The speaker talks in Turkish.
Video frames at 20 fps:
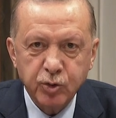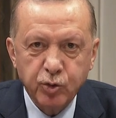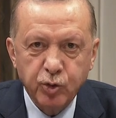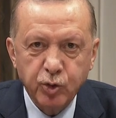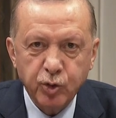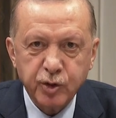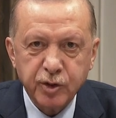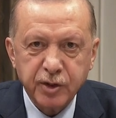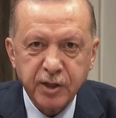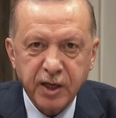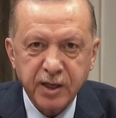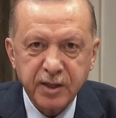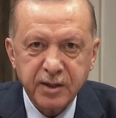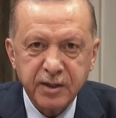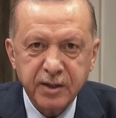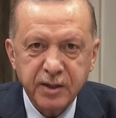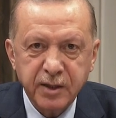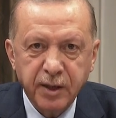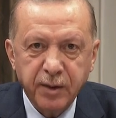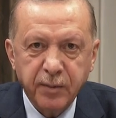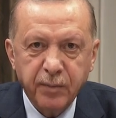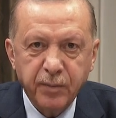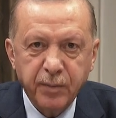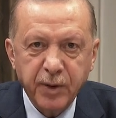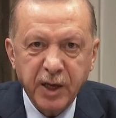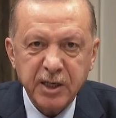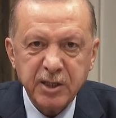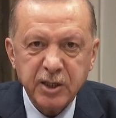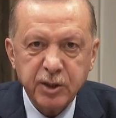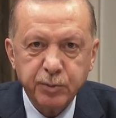TürkSat
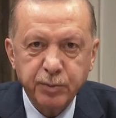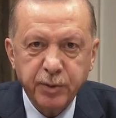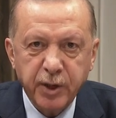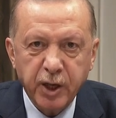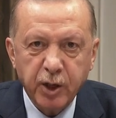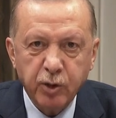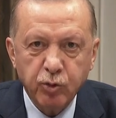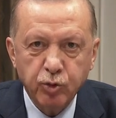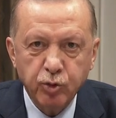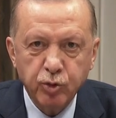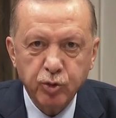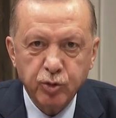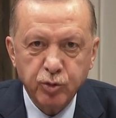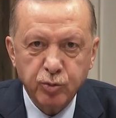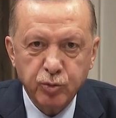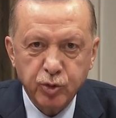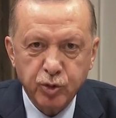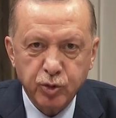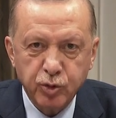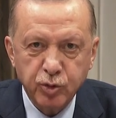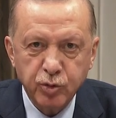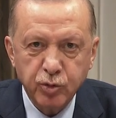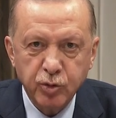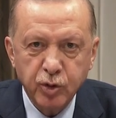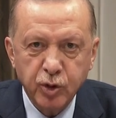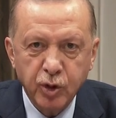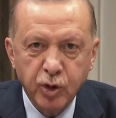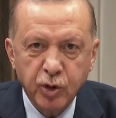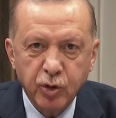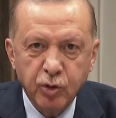5B uydumuzun
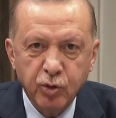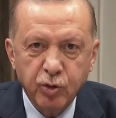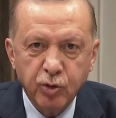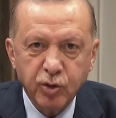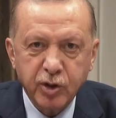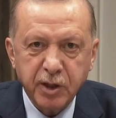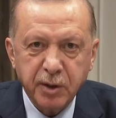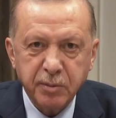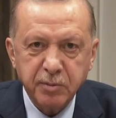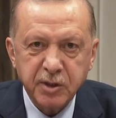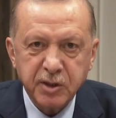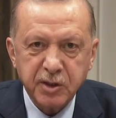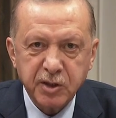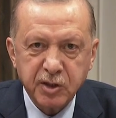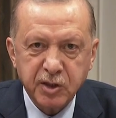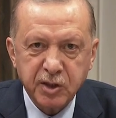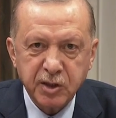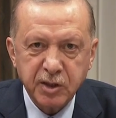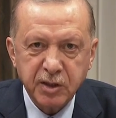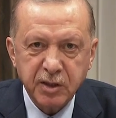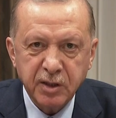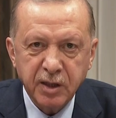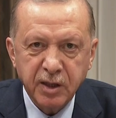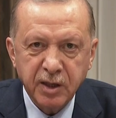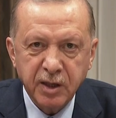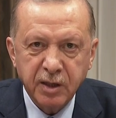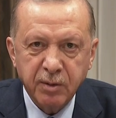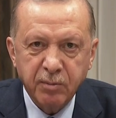ülkemiz için,